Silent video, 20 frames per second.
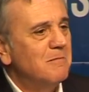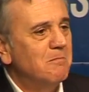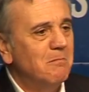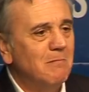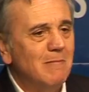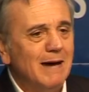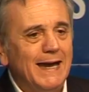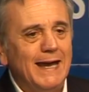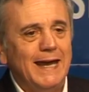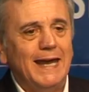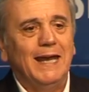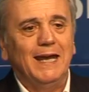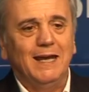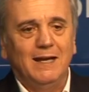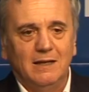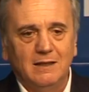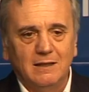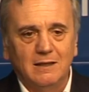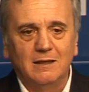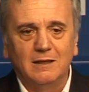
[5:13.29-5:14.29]
ma
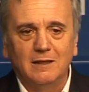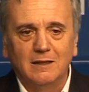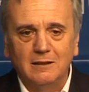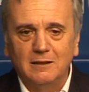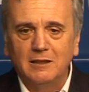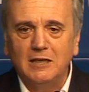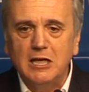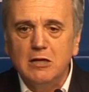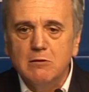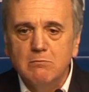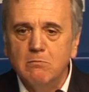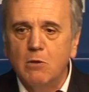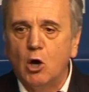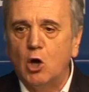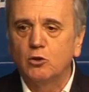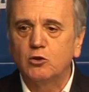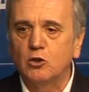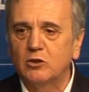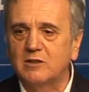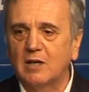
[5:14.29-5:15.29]
è eh, il
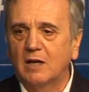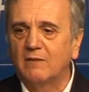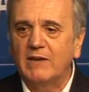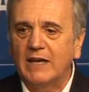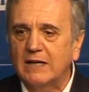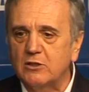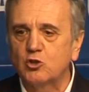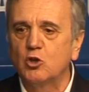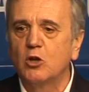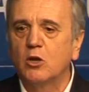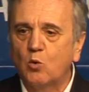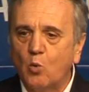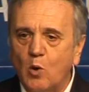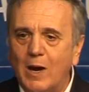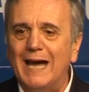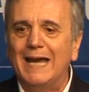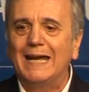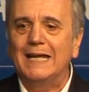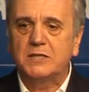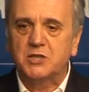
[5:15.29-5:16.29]
modo attraverso il
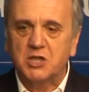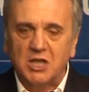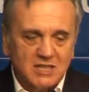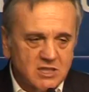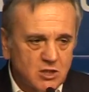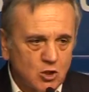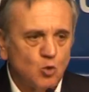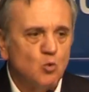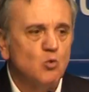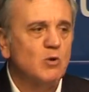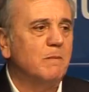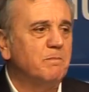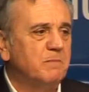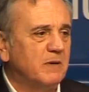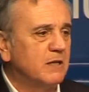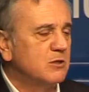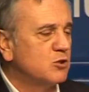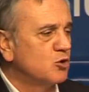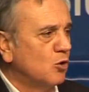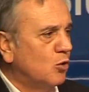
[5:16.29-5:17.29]
quale ciascuna
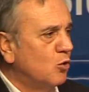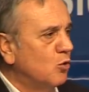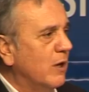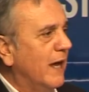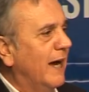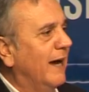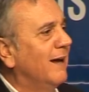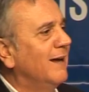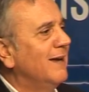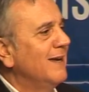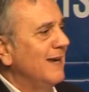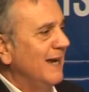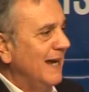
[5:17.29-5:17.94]
persona